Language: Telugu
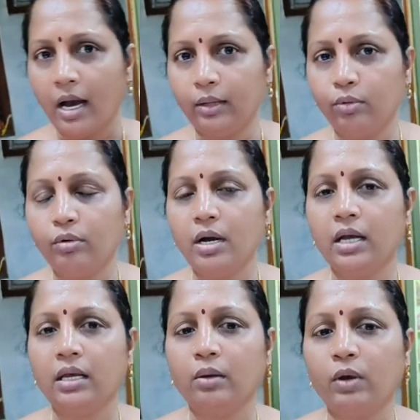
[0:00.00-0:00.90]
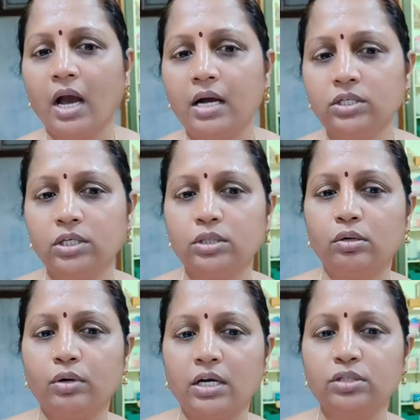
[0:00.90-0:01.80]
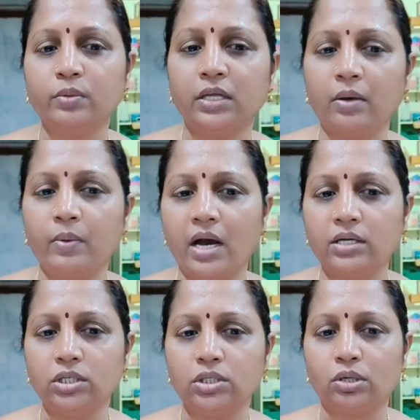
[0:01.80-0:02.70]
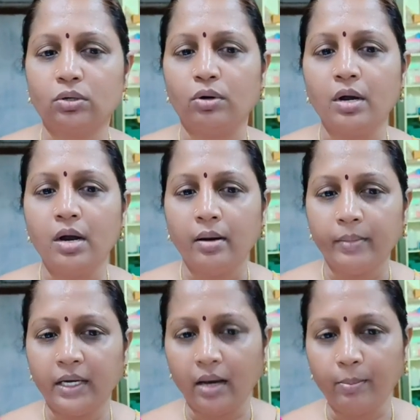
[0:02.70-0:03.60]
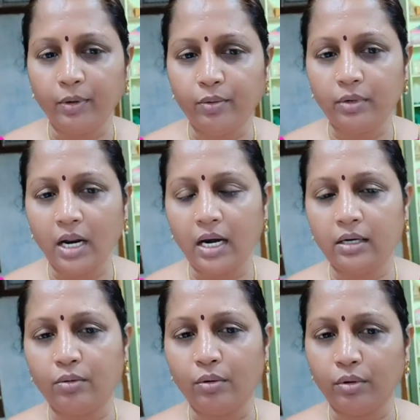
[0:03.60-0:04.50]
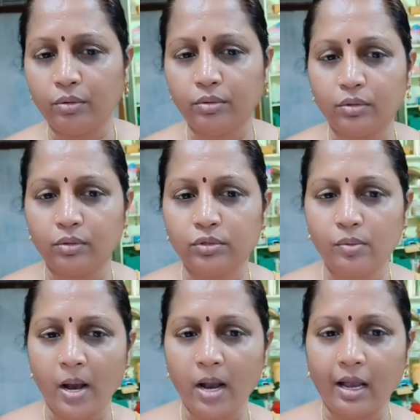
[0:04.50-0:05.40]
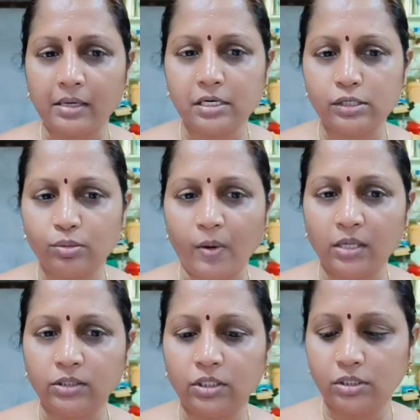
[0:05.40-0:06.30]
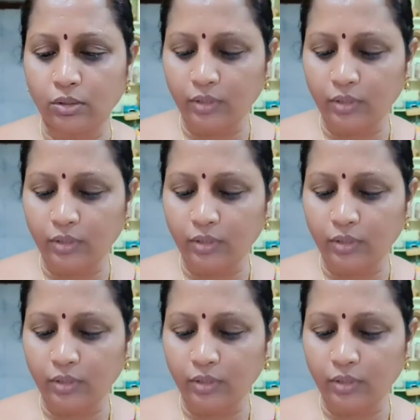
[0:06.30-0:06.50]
ఆ దుర్గాదేవి ఆశీస్సులు లక్ష్మీదేవి ఆశీస్సులు మీకు ఎప్పుడూ ఉండాలని కోరుకుంటూ శుభాకాంక్షలు శుభాశీస్సులు